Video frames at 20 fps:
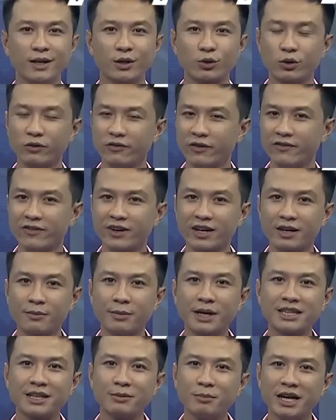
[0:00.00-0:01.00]
Quý vị và các
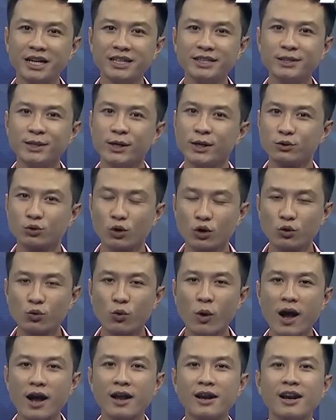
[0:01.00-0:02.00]
bạn thân mến, tuần
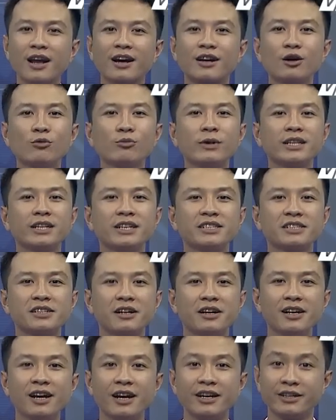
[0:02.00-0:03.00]
qua làng công nghệ thế
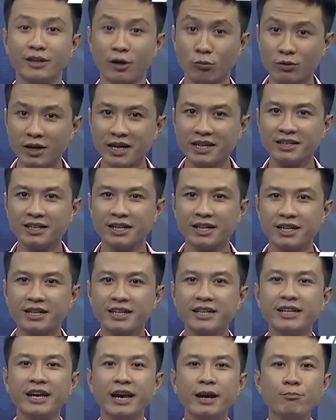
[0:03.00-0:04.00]
giới lại nóng lên
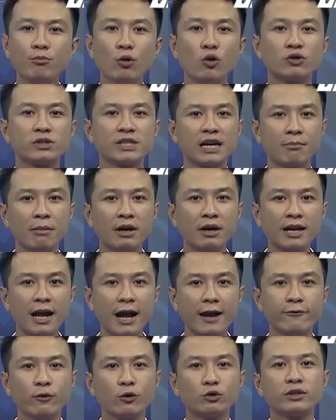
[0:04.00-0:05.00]
khi Apple ra mắt
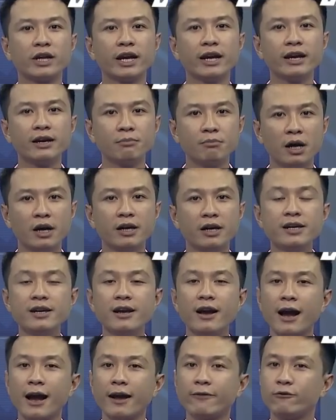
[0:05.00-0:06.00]
iPhone thế hệ mới,
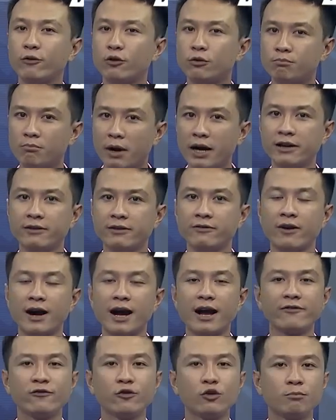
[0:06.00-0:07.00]
iPhone 7 và
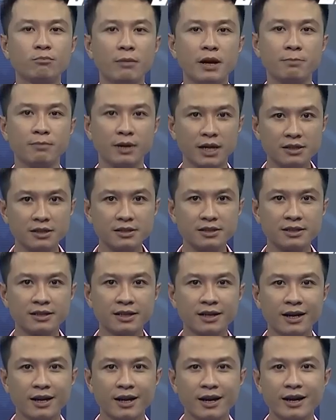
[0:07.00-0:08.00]
iPhone 7 Plus.
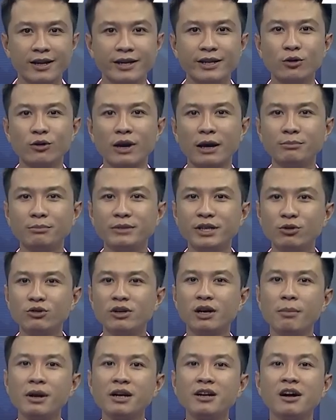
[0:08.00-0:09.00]
Điều làm nhiều
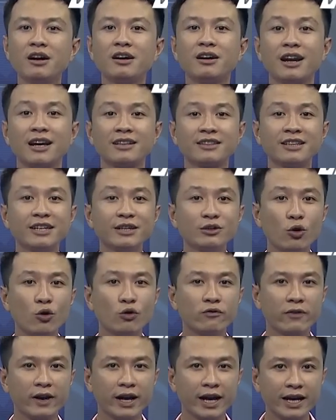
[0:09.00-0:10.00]
người bất ngờ là tin
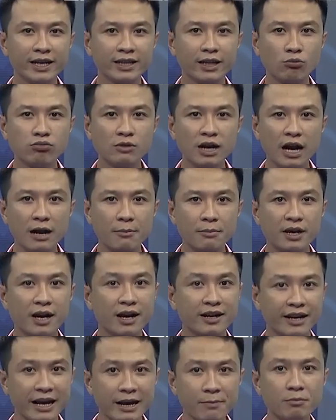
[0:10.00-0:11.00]
đồn về hệ thống camera
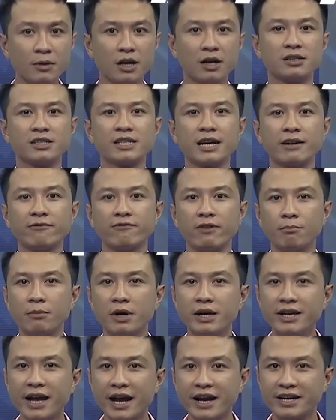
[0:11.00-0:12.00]
kép ở sản phẩm
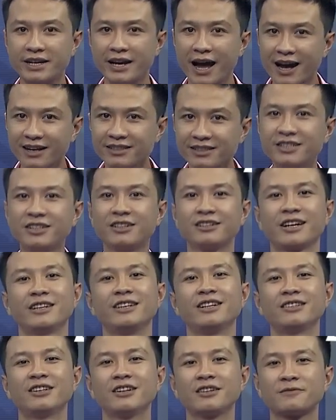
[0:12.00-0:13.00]
mới này đã trở thành
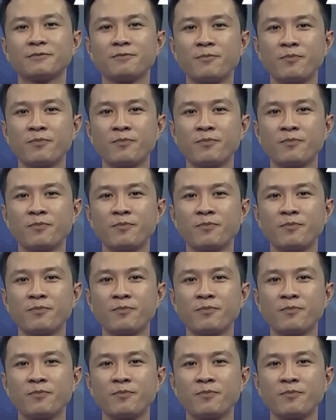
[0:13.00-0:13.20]
hiện thực.